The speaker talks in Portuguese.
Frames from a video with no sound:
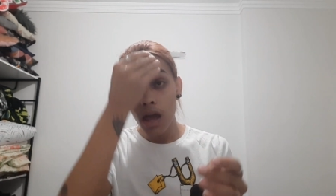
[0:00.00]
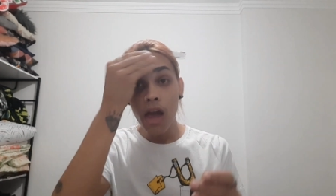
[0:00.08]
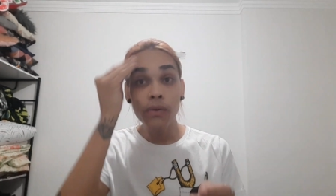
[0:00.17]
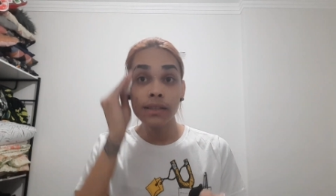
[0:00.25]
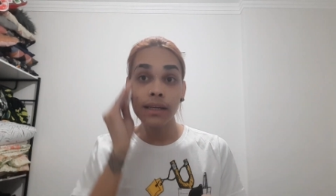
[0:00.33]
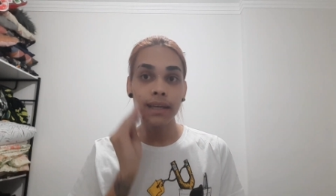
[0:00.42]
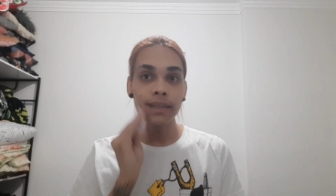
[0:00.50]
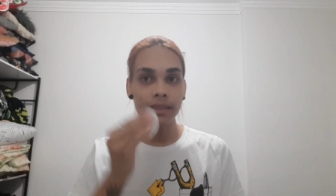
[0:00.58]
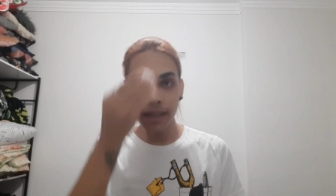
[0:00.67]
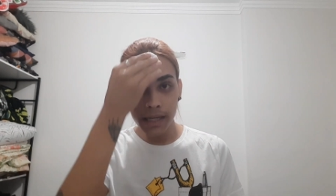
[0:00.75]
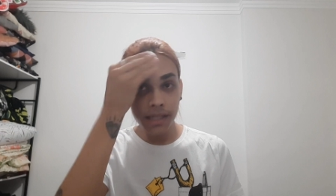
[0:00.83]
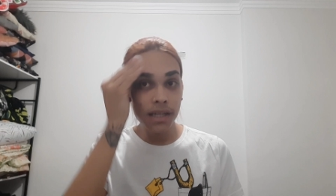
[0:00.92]
Eu
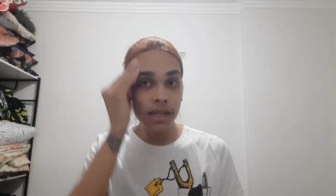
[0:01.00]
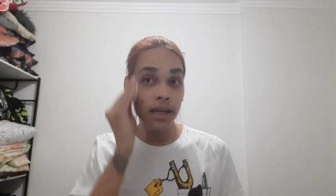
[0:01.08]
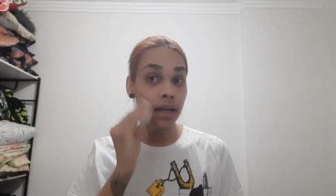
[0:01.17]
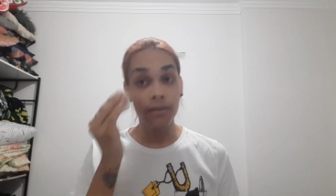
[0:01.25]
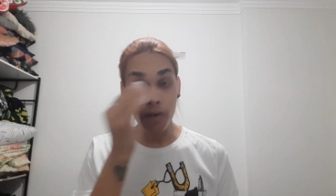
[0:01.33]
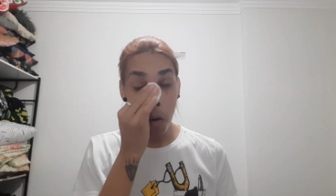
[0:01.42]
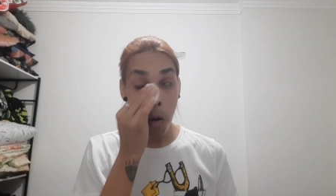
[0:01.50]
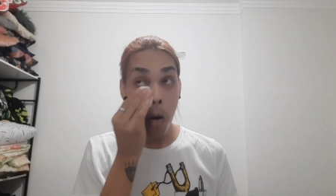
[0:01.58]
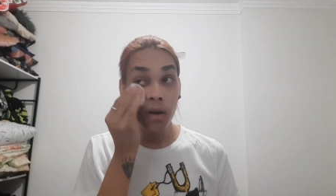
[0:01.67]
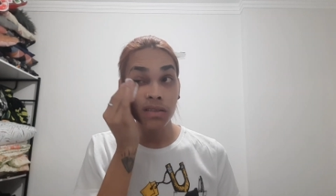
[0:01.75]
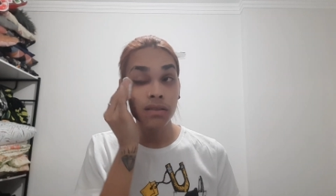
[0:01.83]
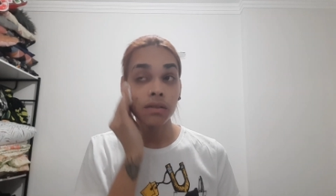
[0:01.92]
esqueci de o
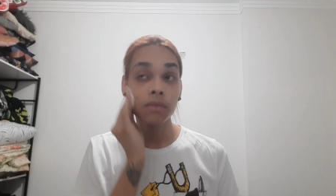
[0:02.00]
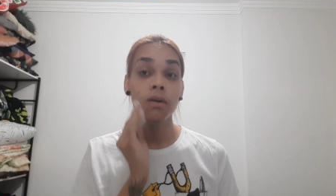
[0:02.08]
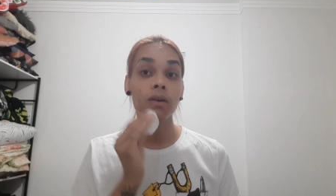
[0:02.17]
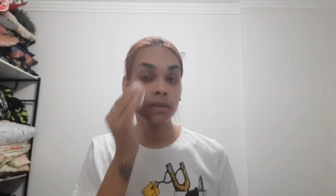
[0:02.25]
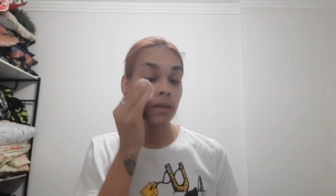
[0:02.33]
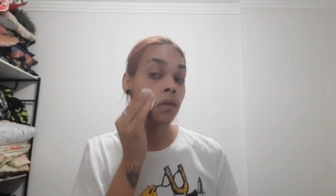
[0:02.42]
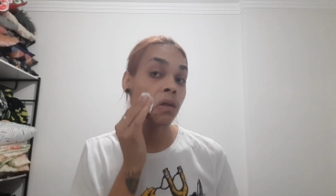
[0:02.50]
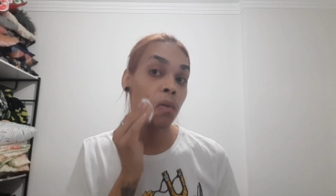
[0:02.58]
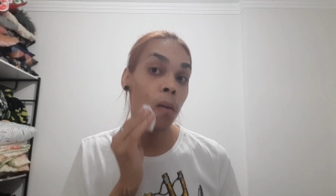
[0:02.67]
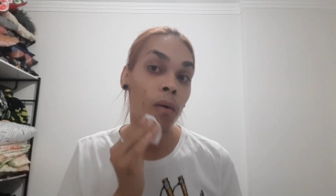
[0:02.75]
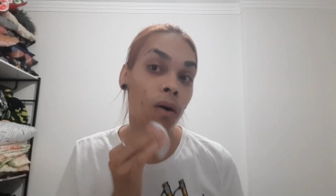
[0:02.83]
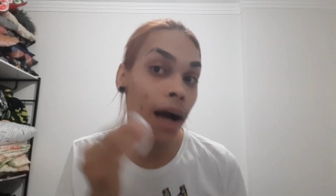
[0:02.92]
rosto e meu rosto tá todo
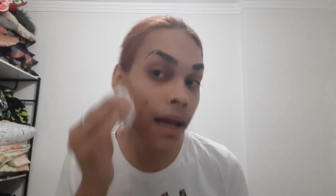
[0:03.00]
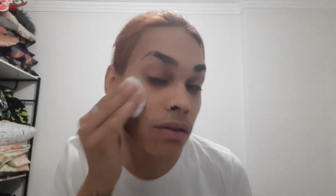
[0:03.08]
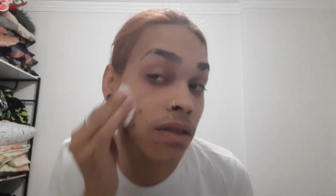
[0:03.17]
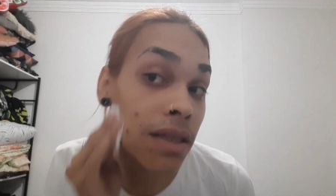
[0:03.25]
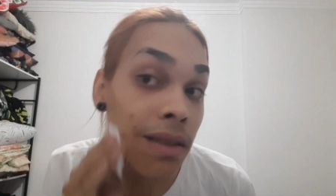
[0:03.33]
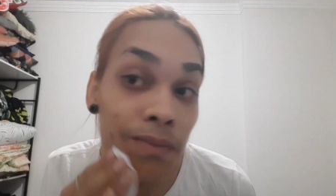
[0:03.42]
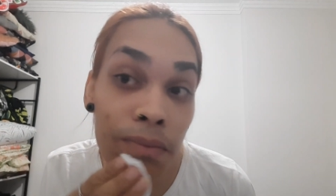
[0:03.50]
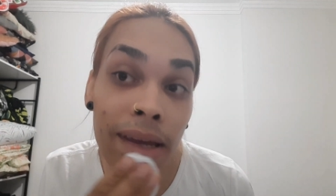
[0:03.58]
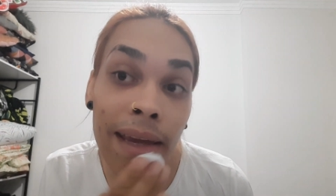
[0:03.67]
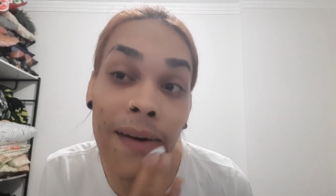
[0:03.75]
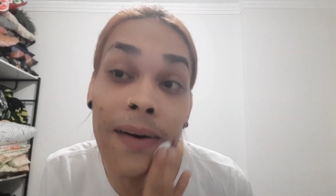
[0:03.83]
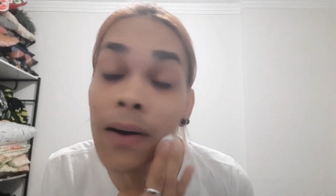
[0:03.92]
pipocado de
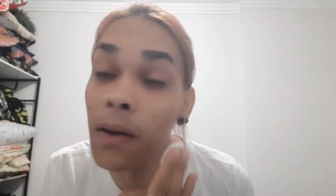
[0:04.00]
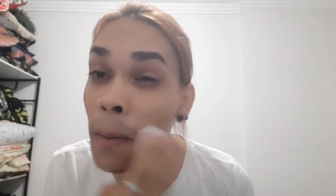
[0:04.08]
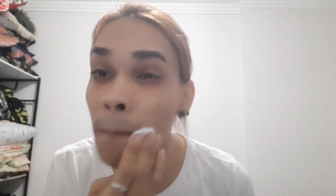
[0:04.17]
espinha, ó